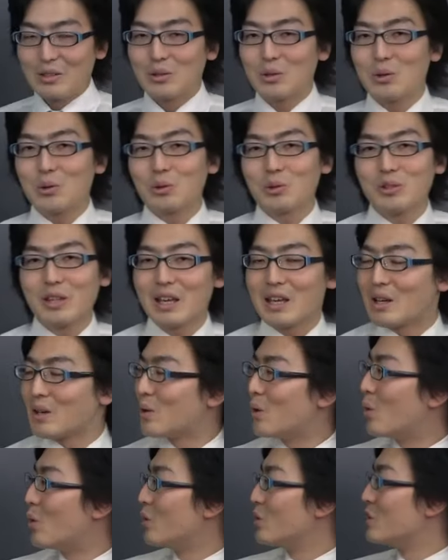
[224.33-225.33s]
ということで
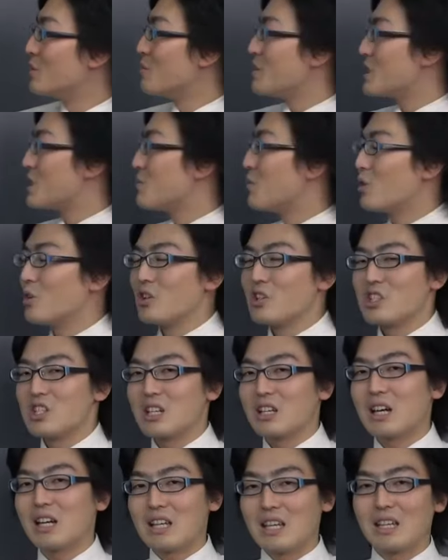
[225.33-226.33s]
こういうミスも
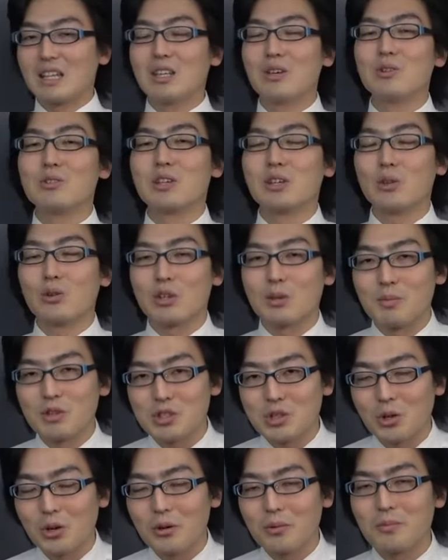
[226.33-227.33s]
しっかり気をつけておきま
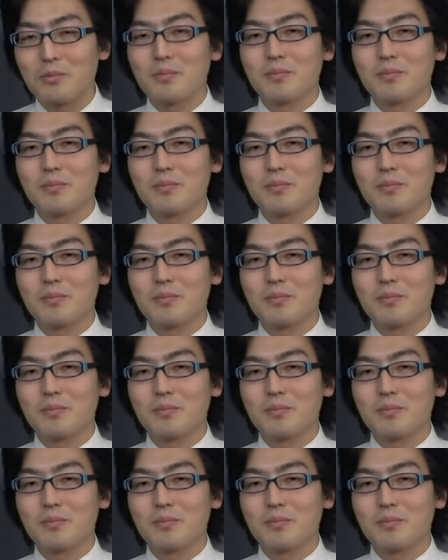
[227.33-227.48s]
しょ